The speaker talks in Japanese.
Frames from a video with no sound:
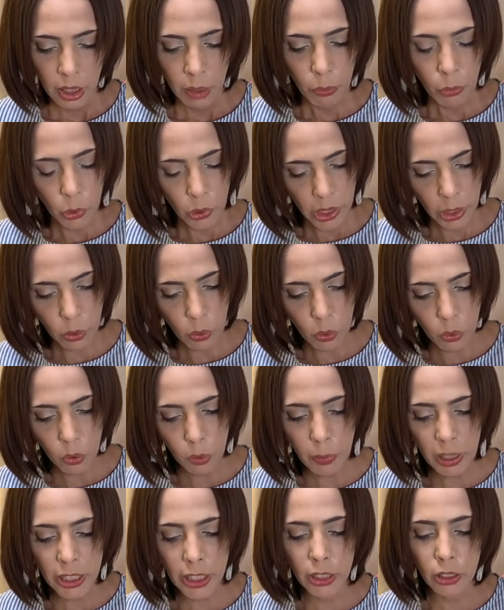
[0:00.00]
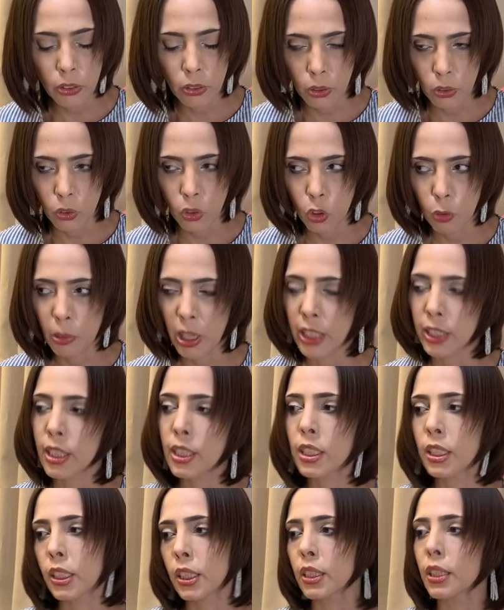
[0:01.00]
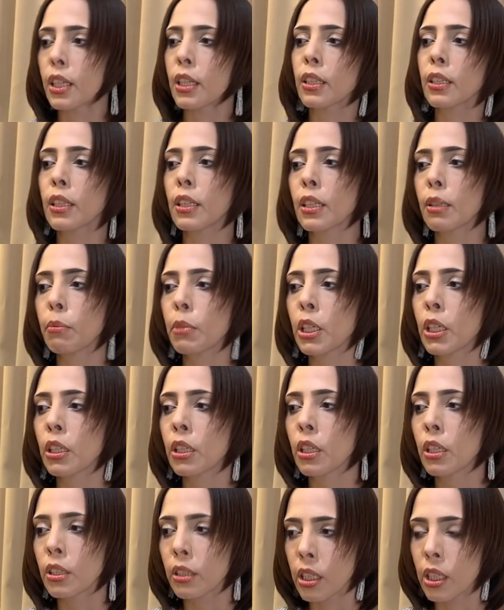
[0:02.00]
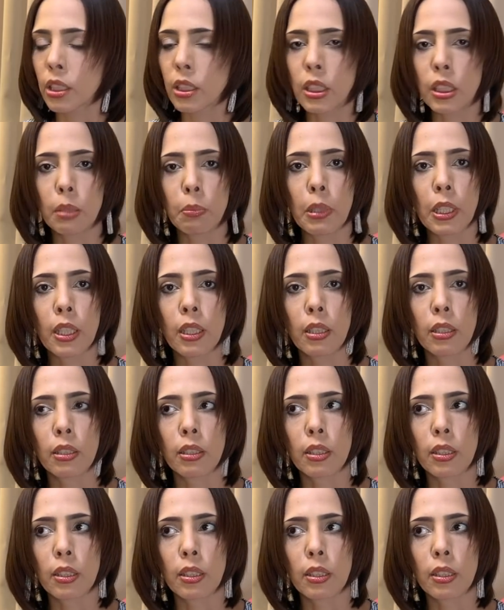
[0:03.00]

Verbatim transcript: もうね、ここまで来ると、私以前から、石破